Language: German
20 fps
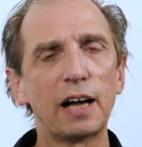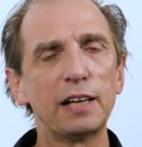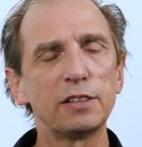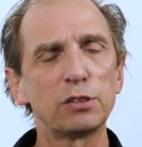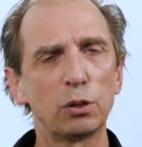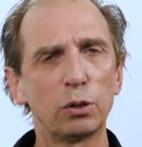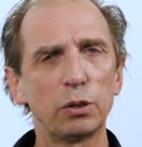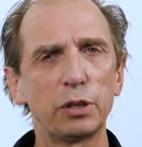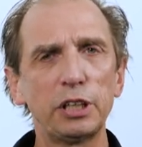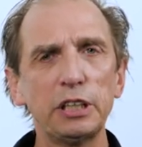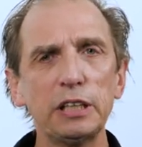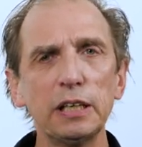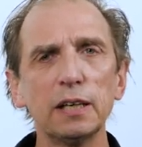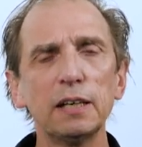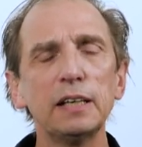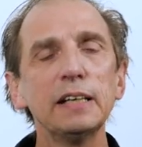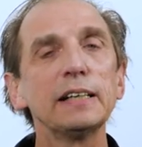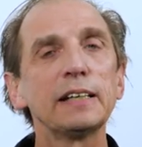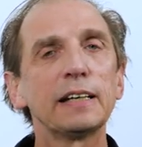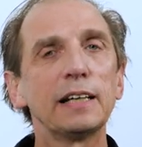Also auch hier
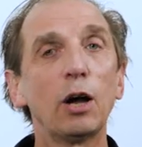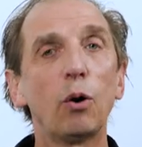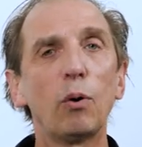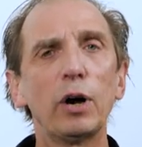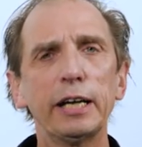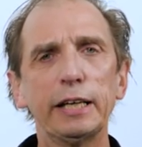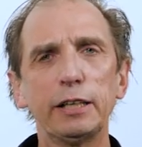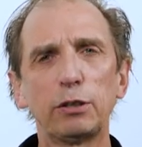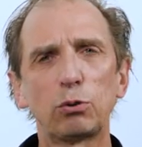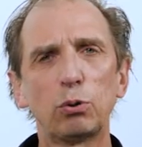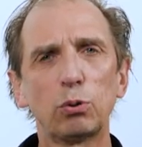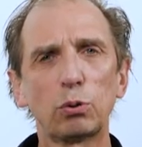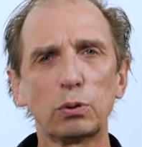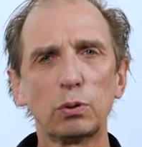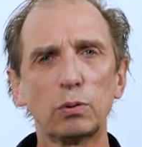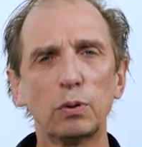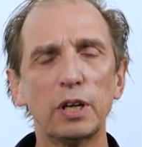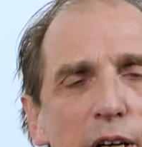genauer hingucken.